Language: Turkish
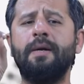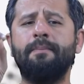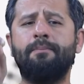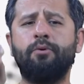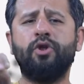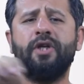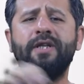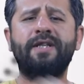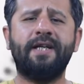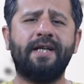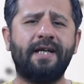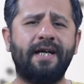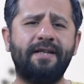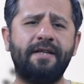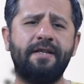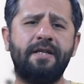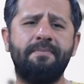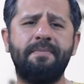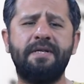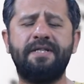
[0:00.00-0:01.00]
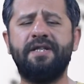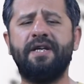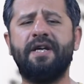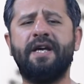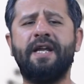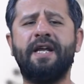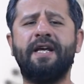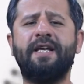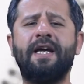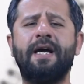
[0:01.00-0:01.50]
Burada dikkat edilmesi
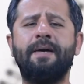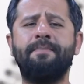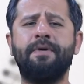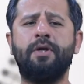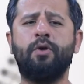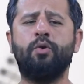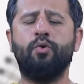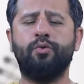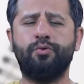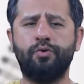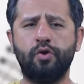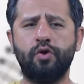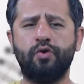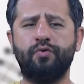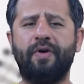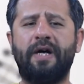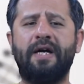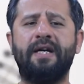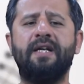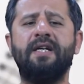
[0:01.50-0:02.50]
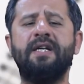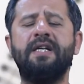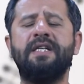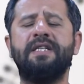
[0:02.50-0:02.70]
gereken bir husus var.